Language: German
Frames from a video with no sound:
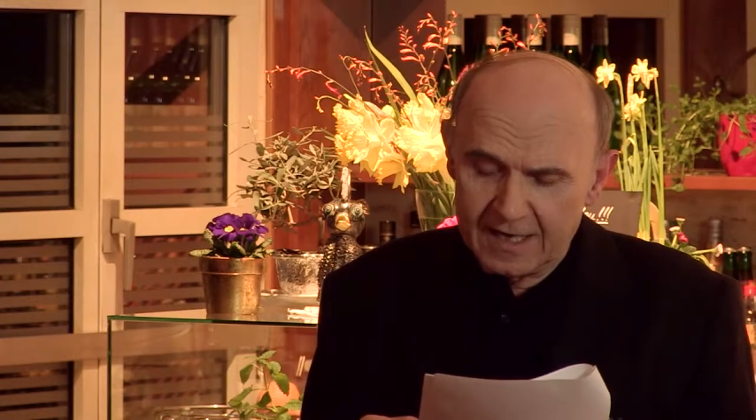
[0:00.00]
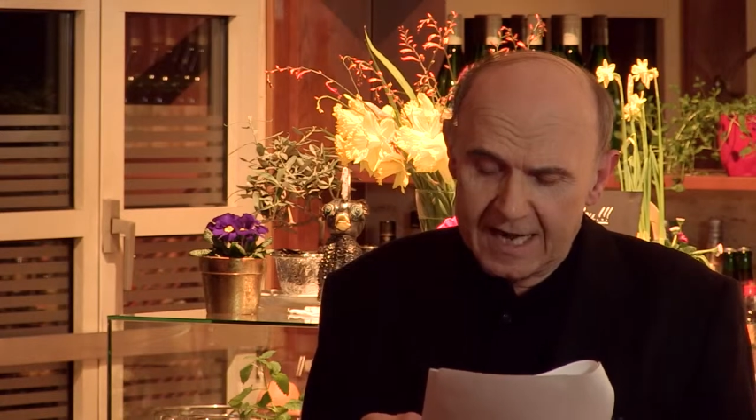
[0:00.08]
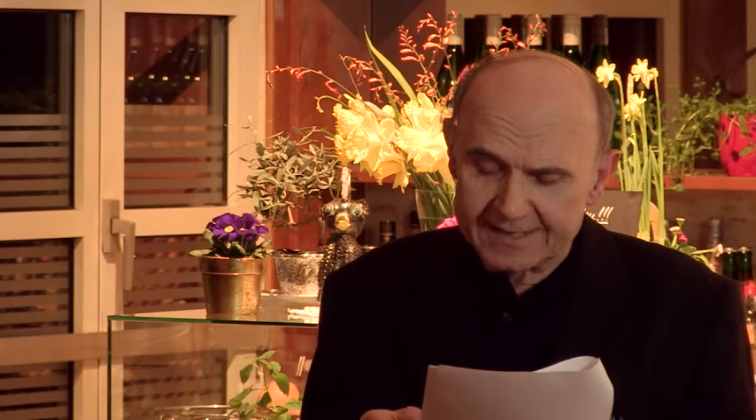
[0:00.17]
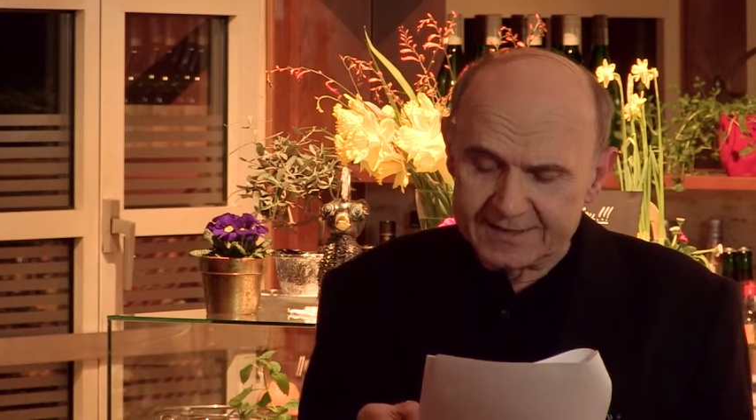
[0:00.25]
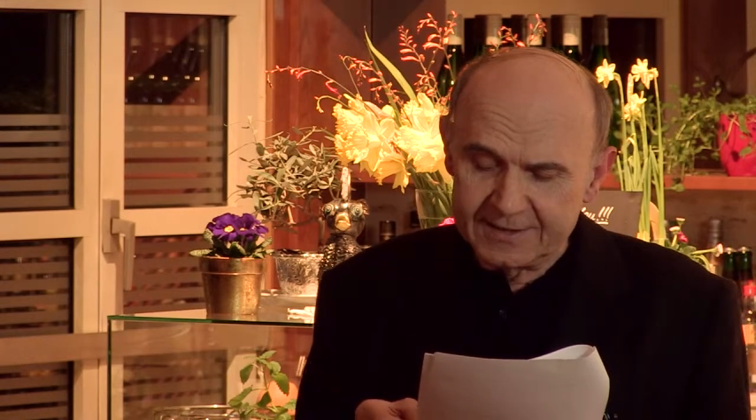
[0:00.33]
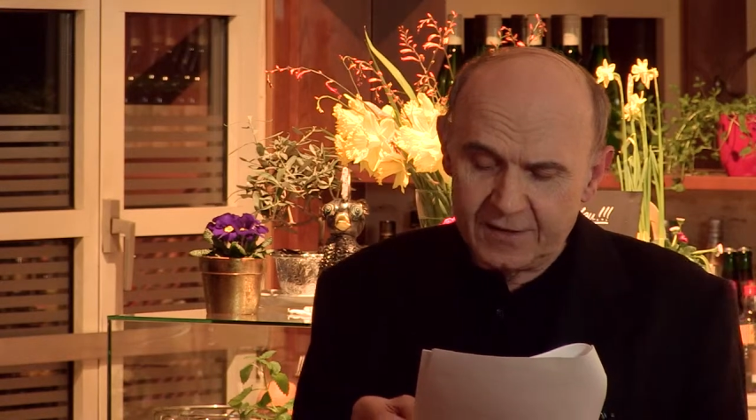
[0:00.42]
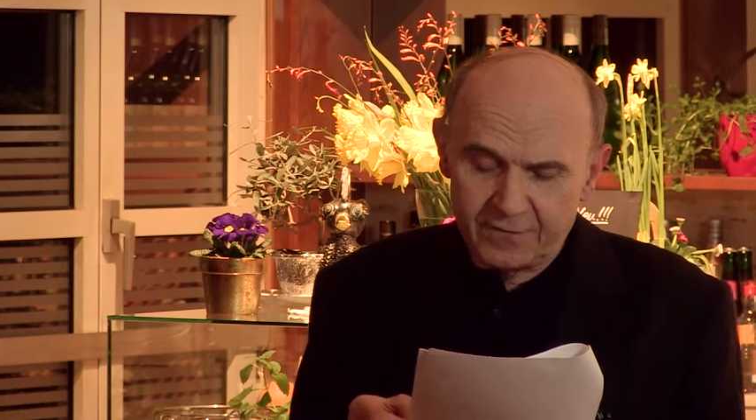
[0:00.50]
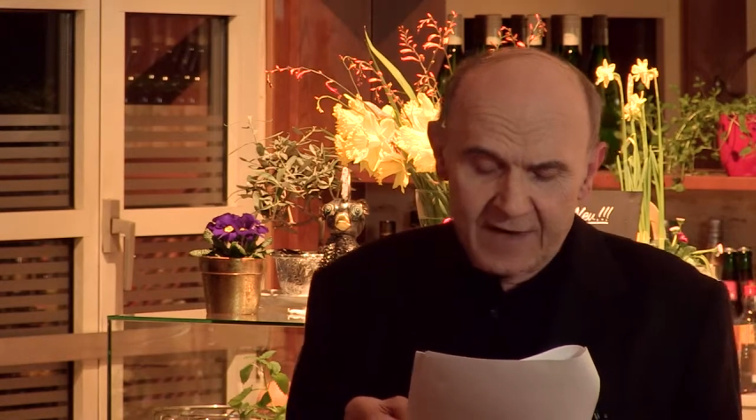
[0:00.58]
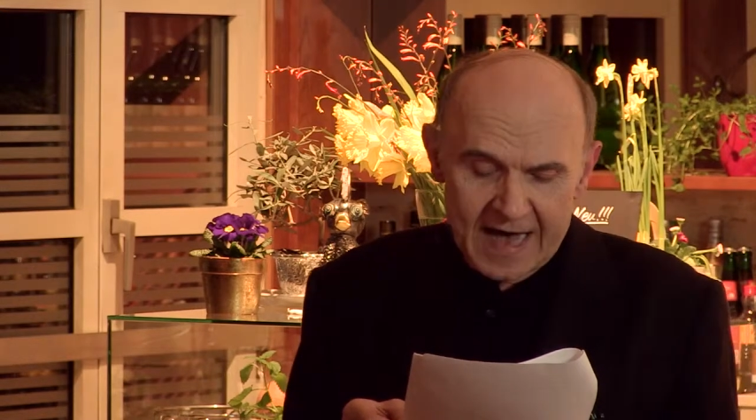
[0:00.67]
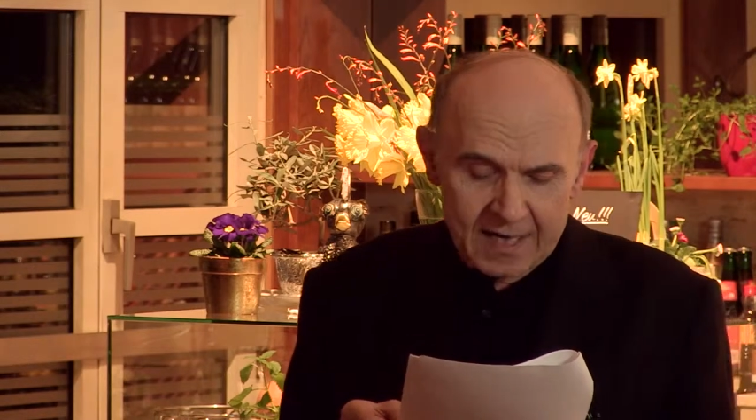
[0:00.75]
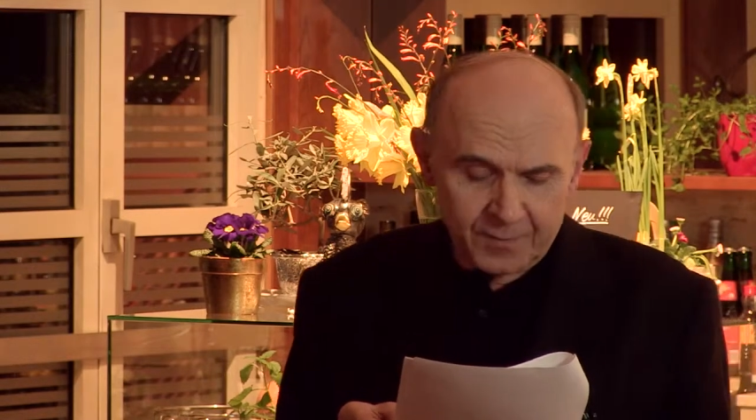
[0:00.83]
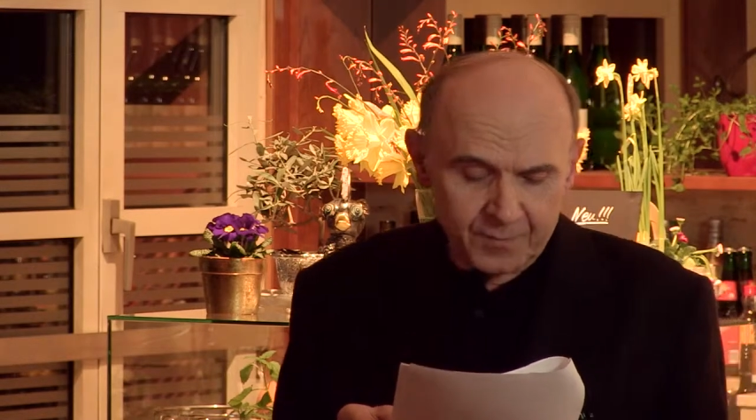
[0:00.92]
lassen die
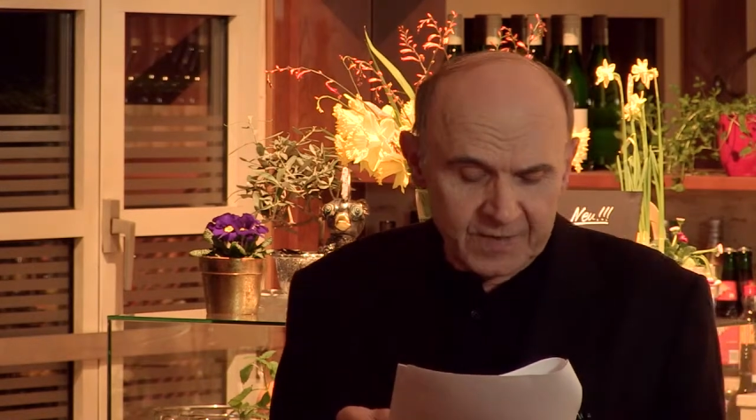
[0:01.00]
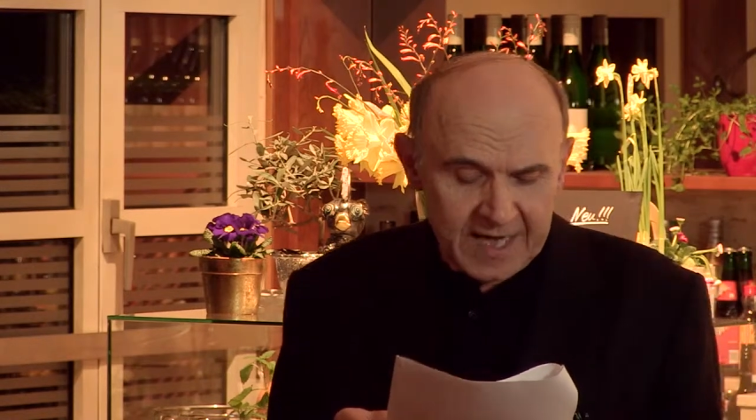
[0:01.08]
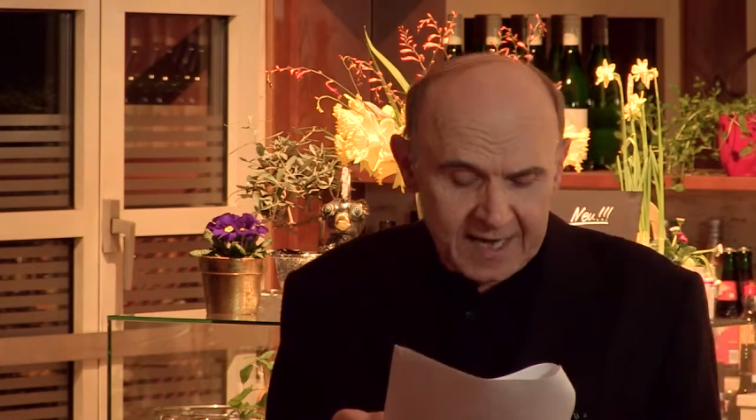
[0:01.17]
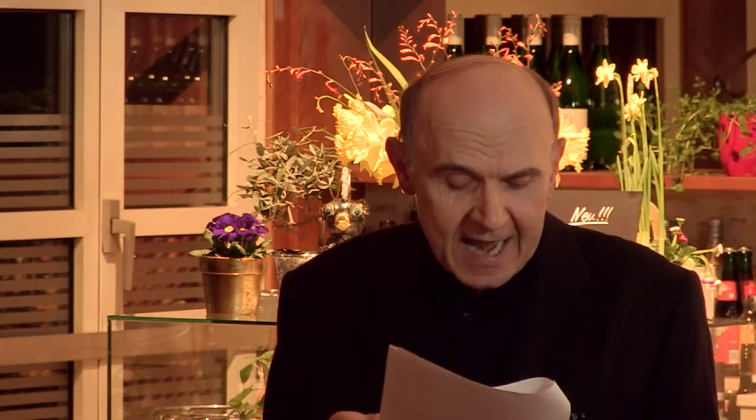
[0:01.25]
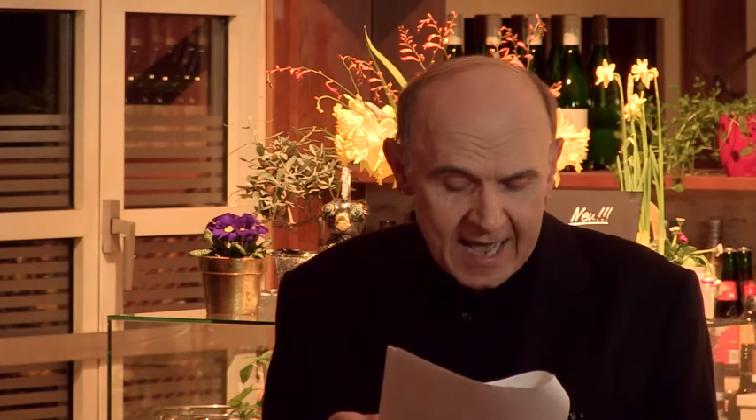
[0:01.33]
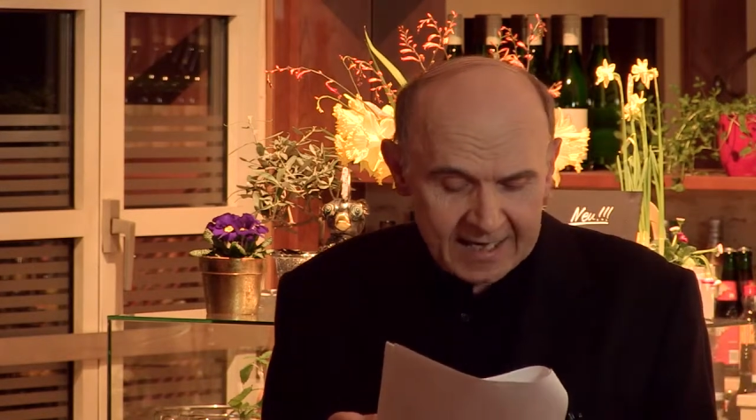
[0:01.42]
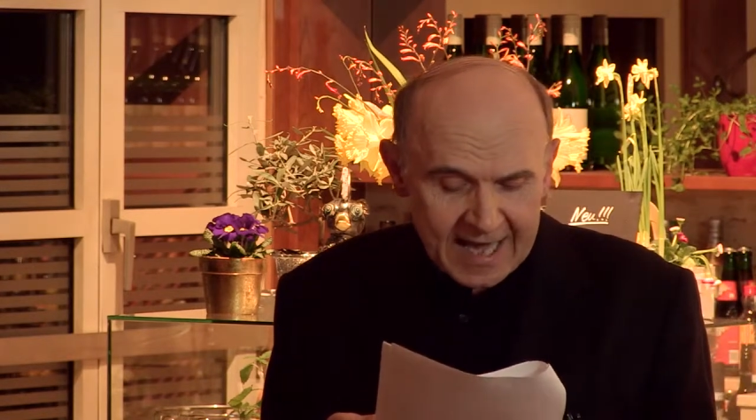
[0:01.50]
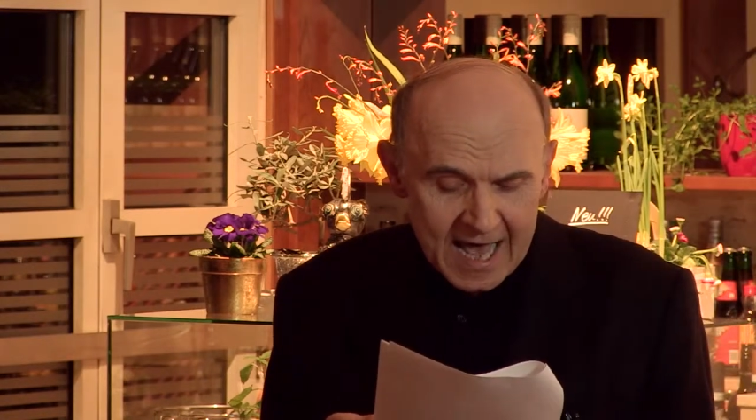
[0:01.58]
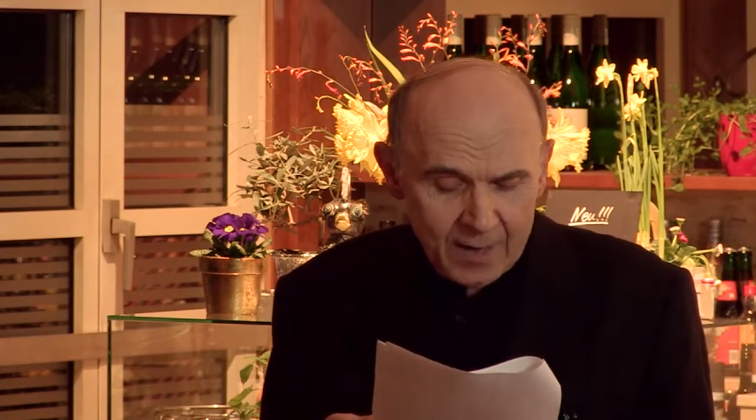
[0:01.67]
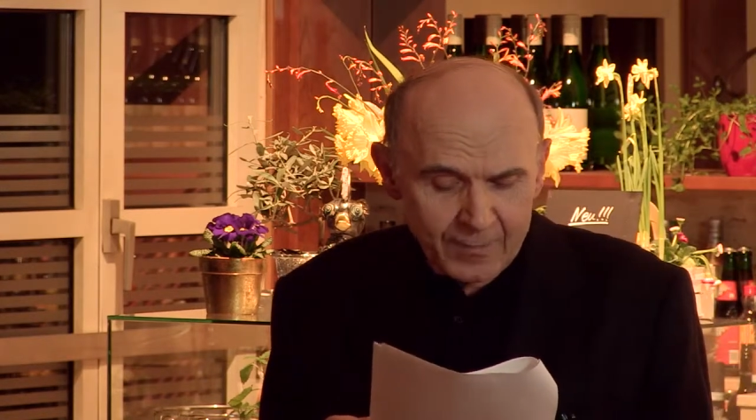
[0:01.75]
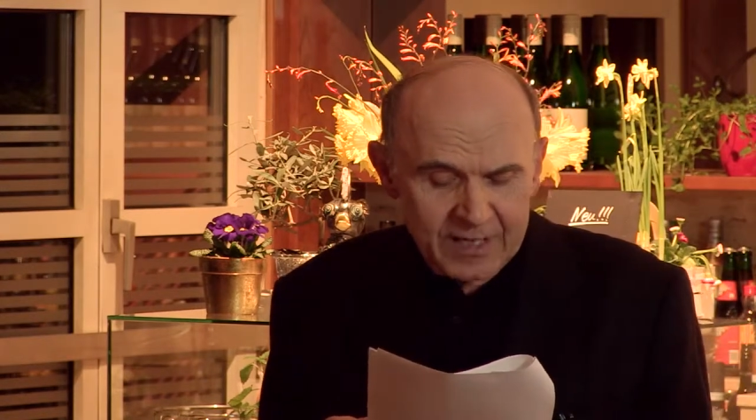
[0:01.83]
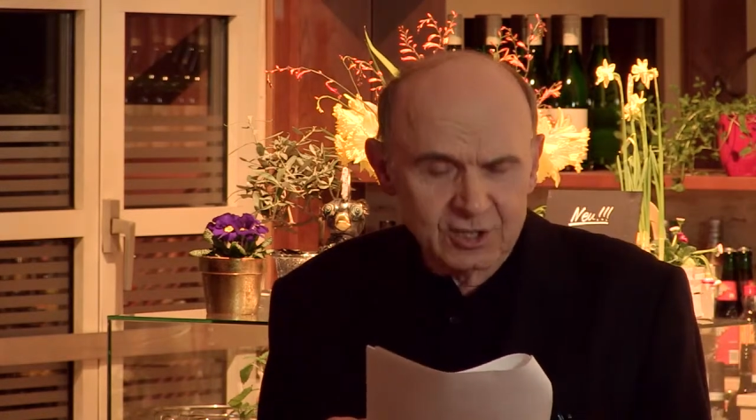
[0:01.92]
Farben je nach
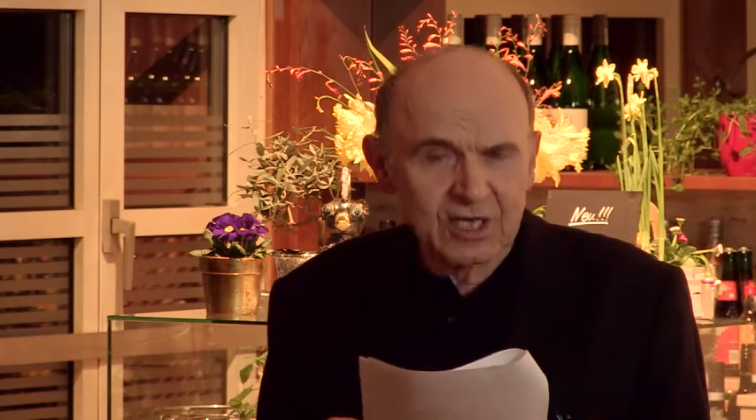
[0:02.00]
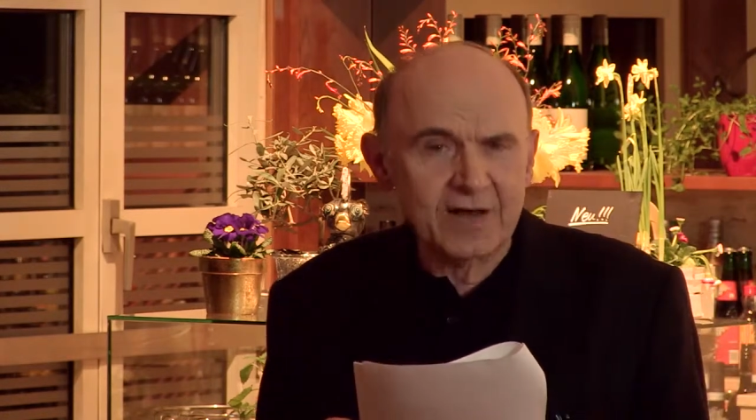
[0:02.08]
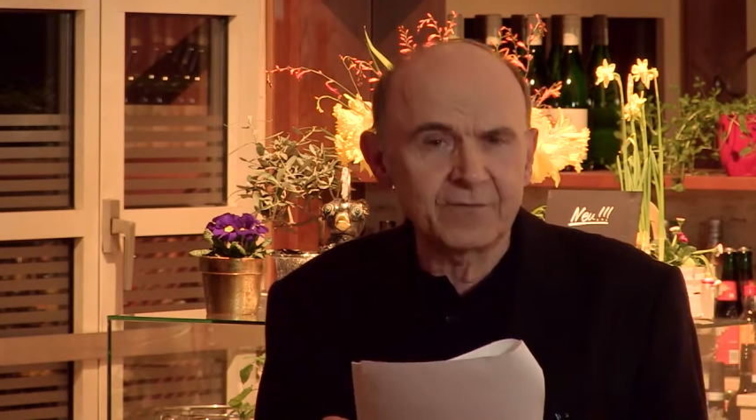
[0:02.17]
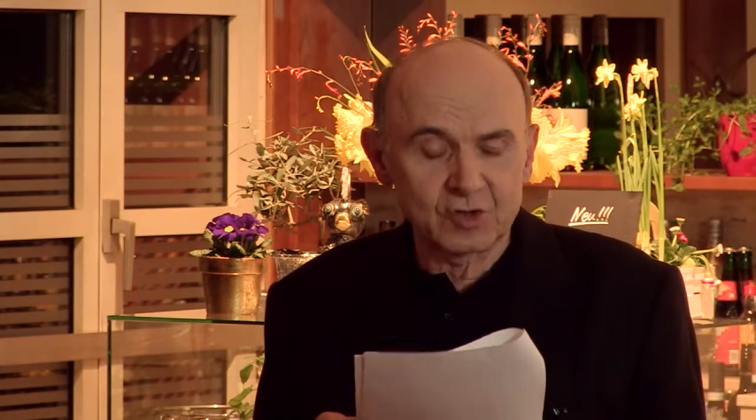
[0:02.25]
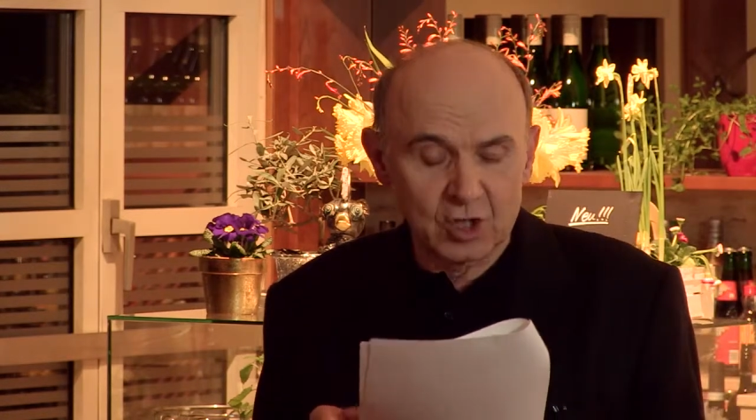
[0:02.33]
Nachbarschaft